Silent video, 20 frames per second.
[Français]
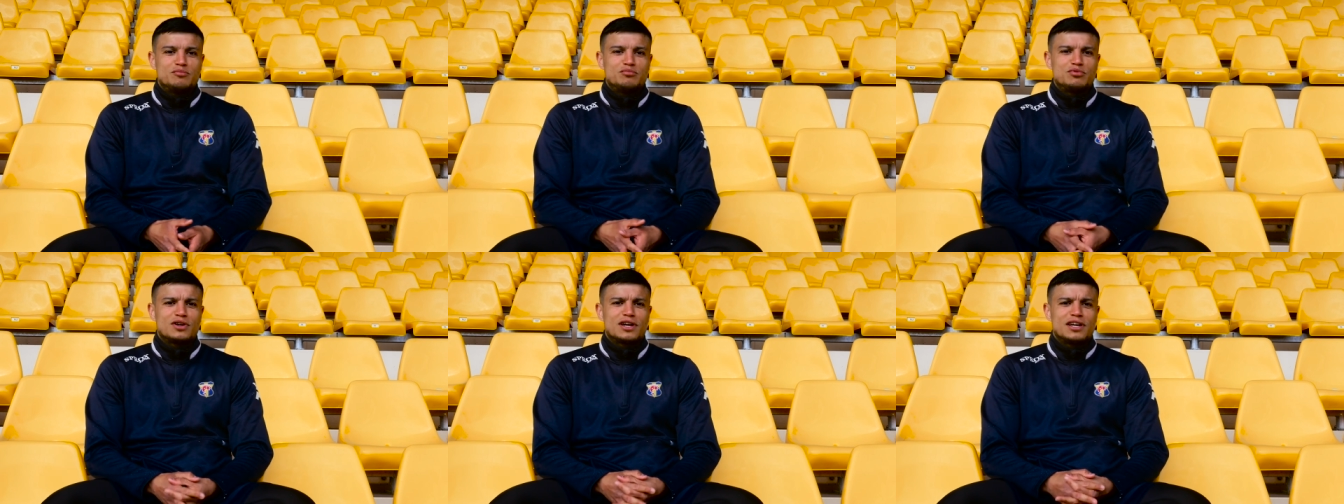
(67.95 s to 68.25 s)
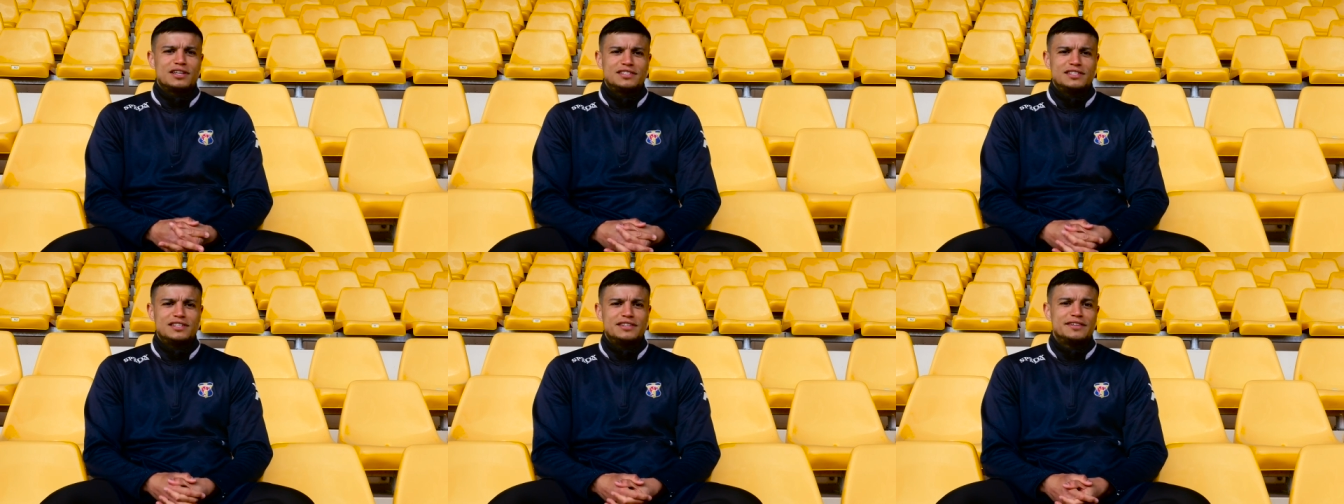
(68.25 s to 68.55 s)
pour
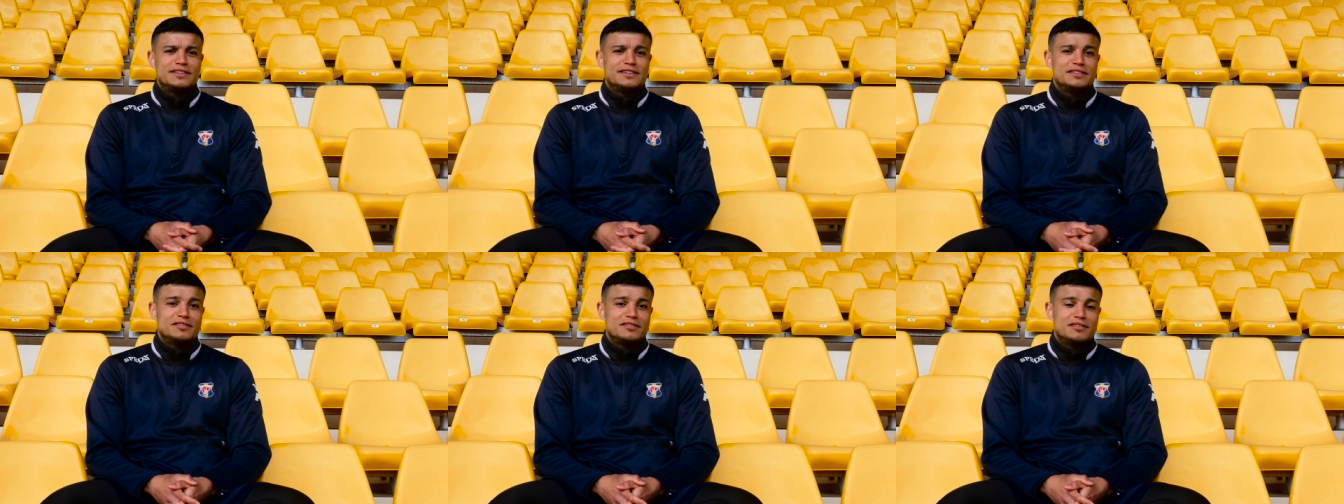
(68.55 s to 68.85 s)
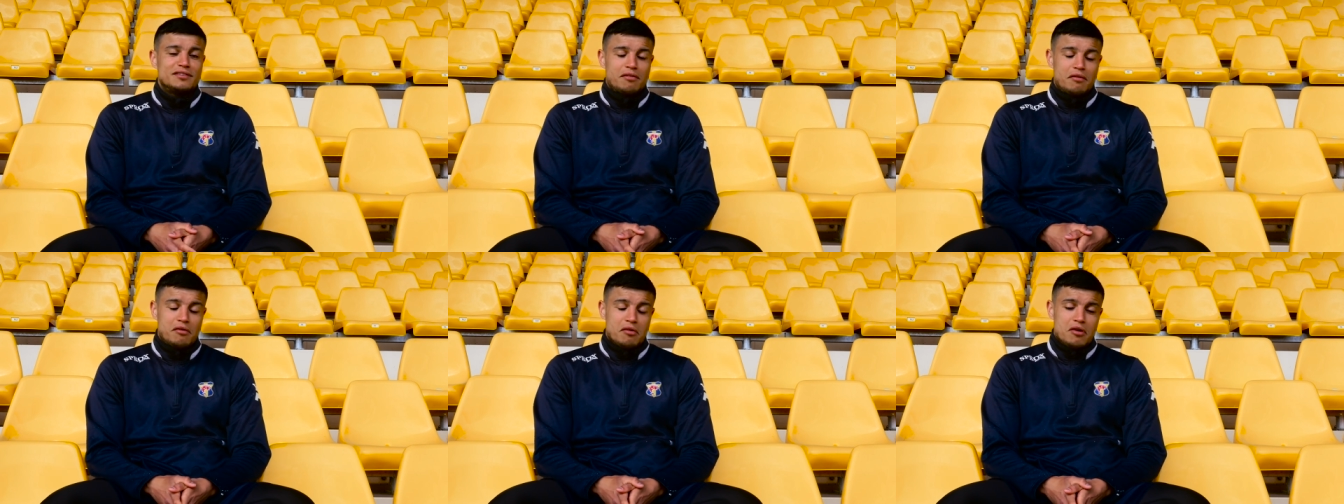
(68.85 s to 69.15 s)
casser
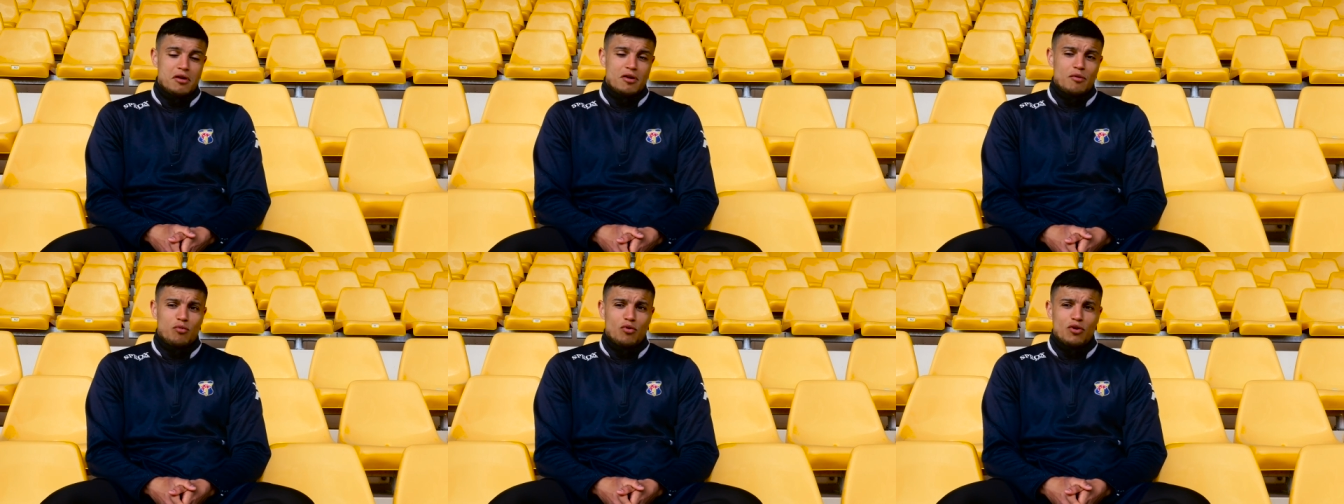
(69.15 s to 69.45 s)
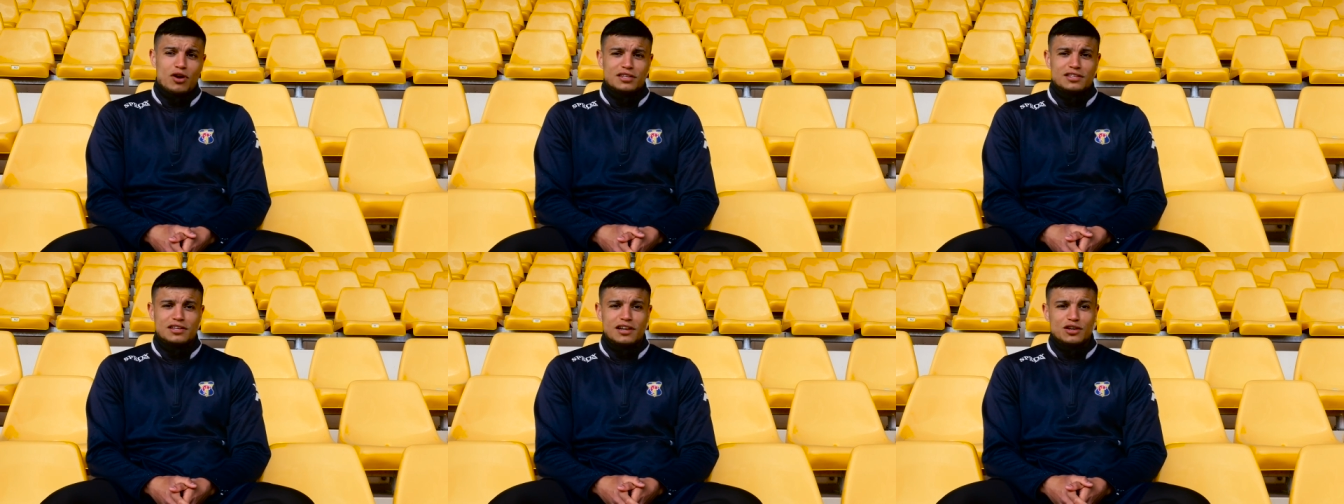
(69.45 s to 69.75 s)
pour
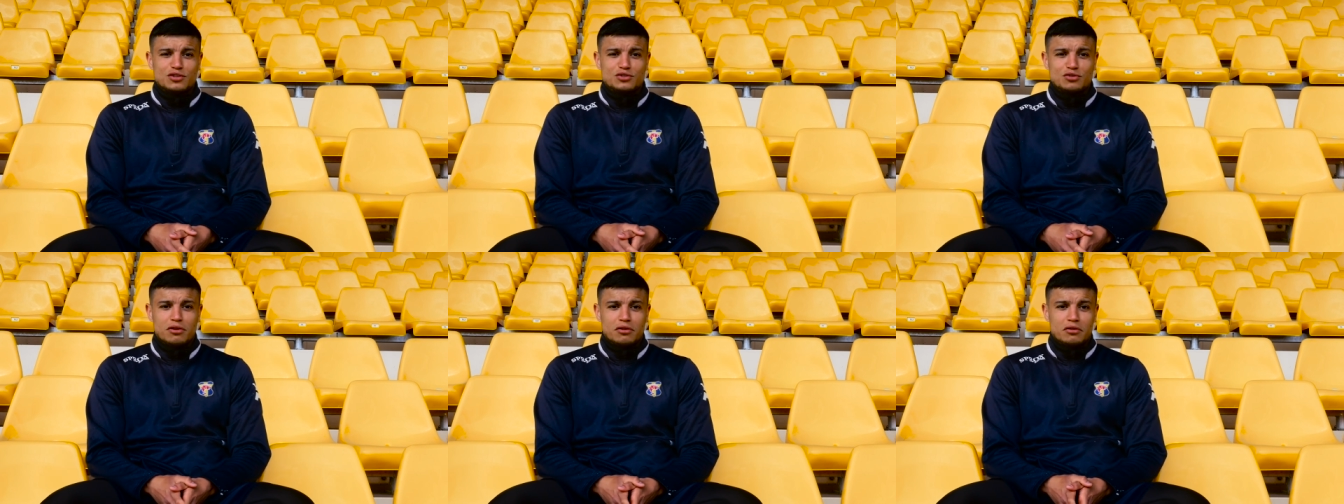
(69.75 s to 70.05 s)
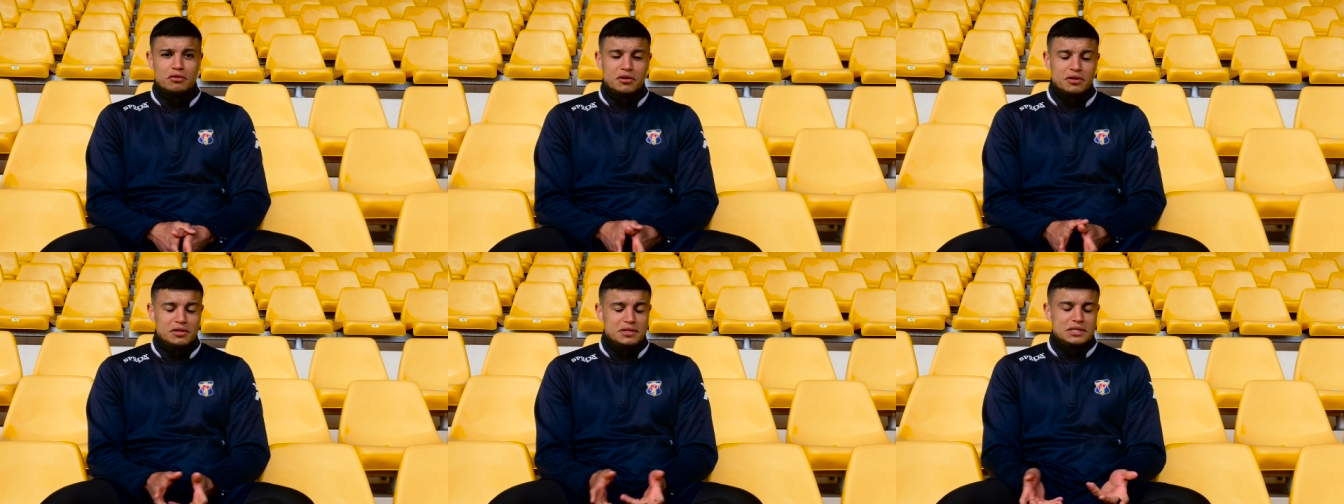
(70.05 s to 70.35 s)
casser l'action.